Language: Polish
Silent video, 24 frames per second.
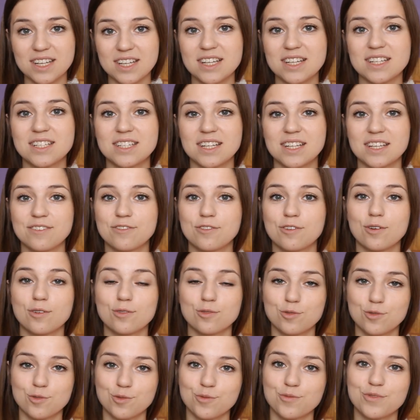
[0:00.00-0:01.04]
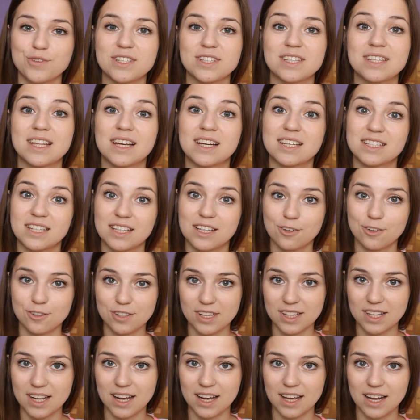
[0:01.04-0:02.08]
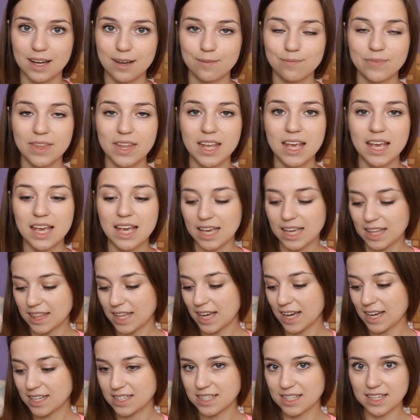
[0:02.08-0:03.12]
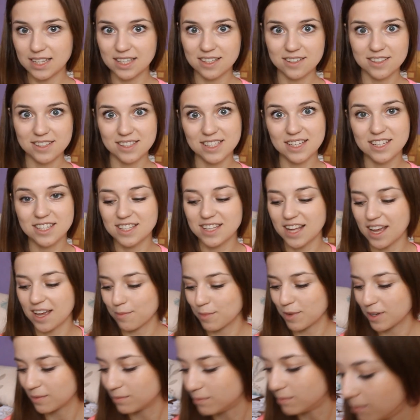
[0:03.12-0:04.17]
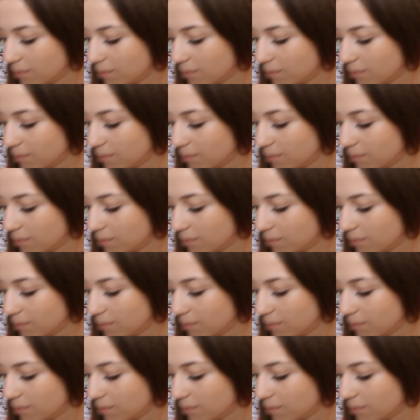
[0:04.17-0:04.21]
jeszcze i w końcu wyjdzie tak, że tego nie nagram. Także zaczynajmy.